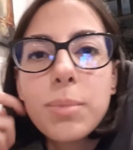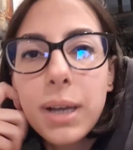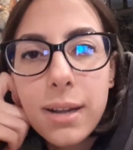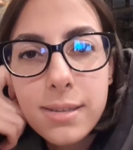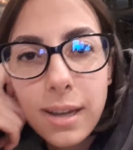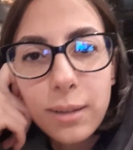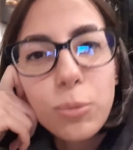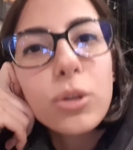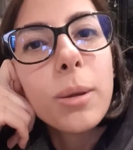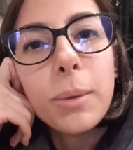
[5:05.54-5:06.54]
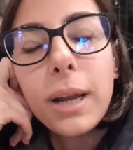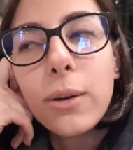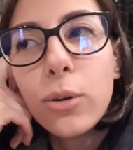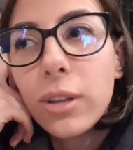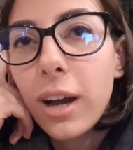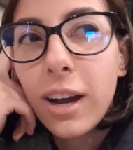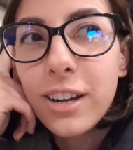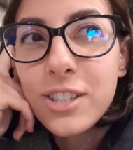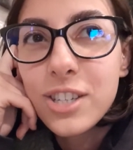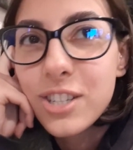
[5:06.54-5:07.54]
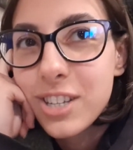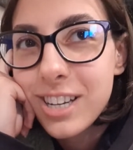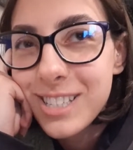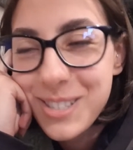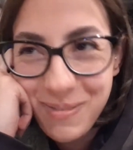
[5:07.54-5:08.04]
birkaç saat muhtemelen orada harcayacağız.